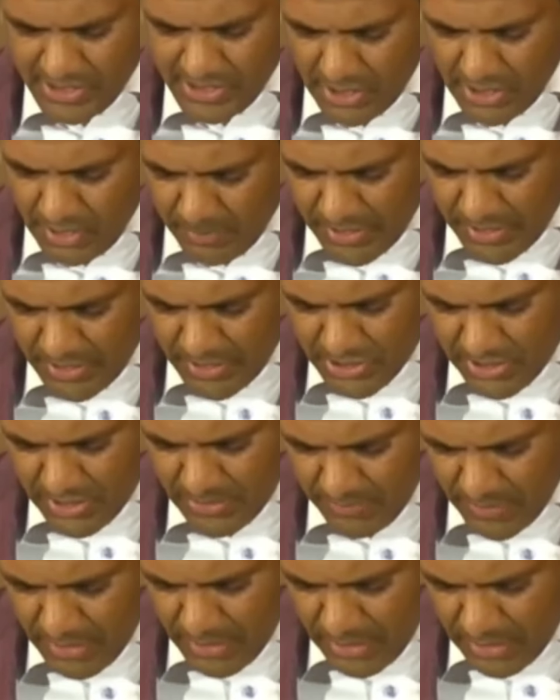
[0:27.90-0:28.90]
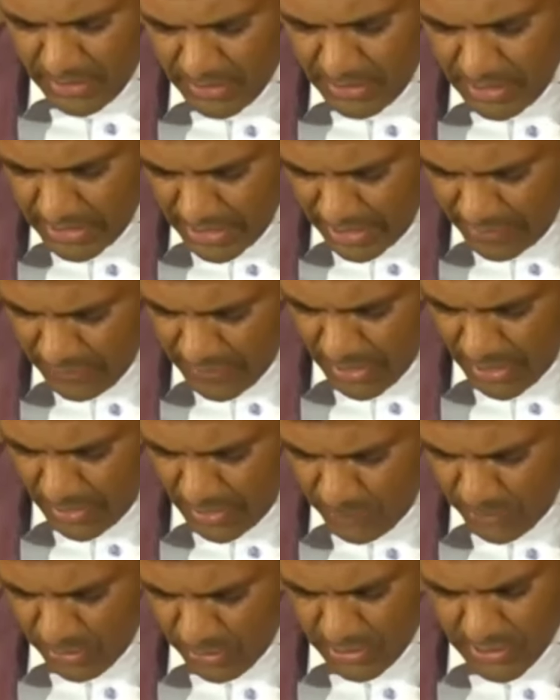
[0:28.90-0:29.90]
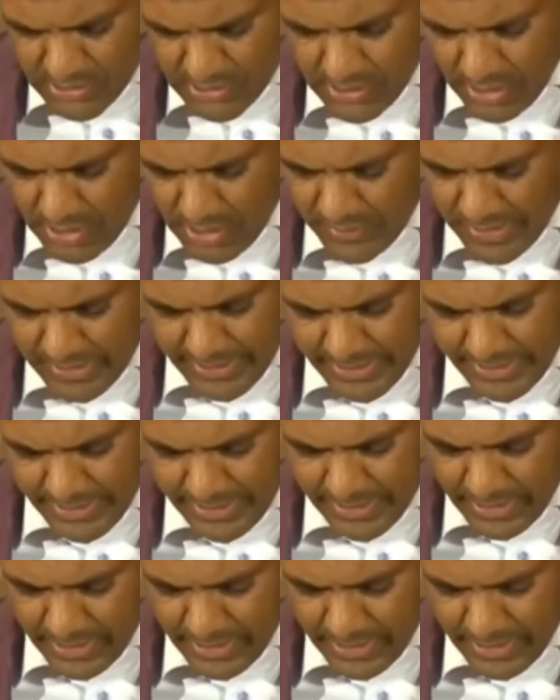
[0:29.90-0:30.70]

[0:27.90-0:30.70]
పెంబసాని చంద్రశేఖర్పై సెటైర్లు వేస్తున్నారు